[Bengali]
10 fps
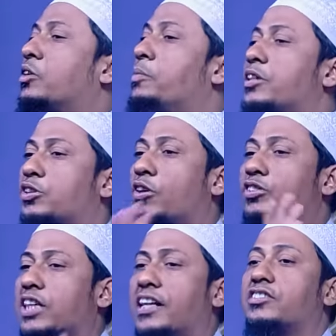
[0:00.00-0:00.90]
নবীর
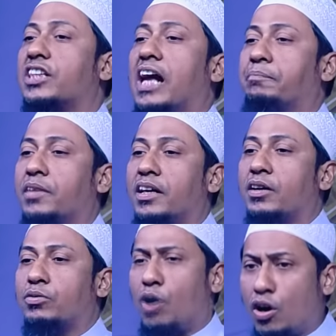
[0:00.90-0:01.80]
সংসারে ছিলাম
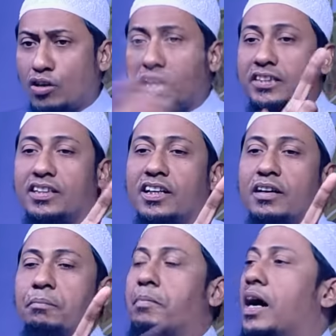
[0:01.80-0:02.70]
কোনোদিন
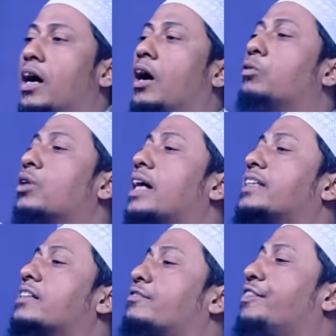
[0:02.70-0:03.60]
মা ও
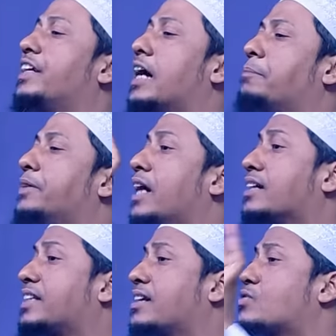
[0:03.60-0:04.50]
কাদাতফি
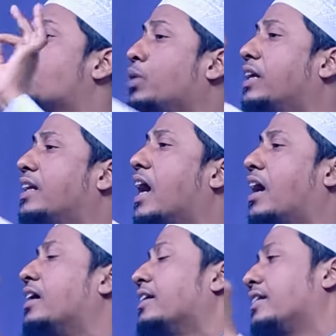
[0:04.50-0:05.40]
আবিয়াতে রসুলিল্লা
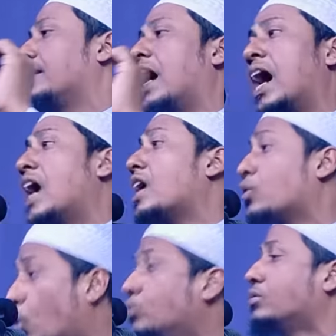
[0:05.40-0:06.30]
না
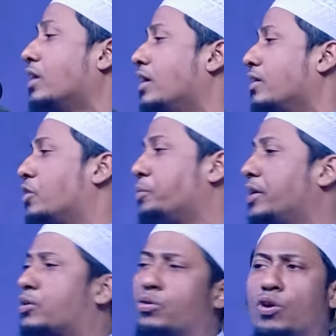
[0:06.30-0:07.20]
রুন
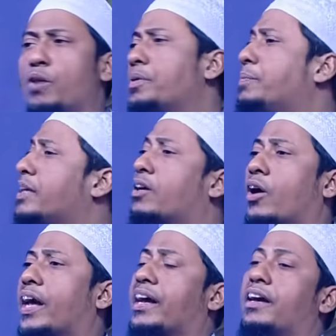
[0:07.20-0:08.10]
নবীর কোনো বিবির
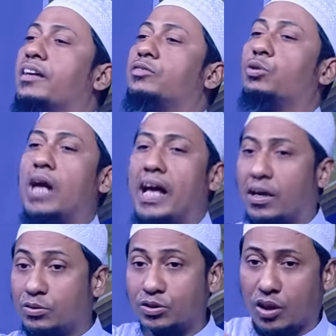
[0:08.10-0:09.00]
ঘরে চুলায়
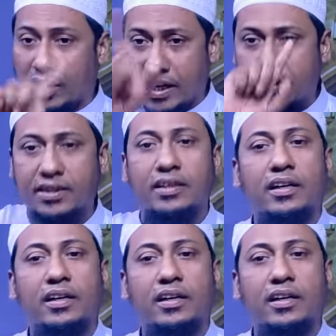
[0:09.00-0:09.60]
আগুন জ্বলে নাই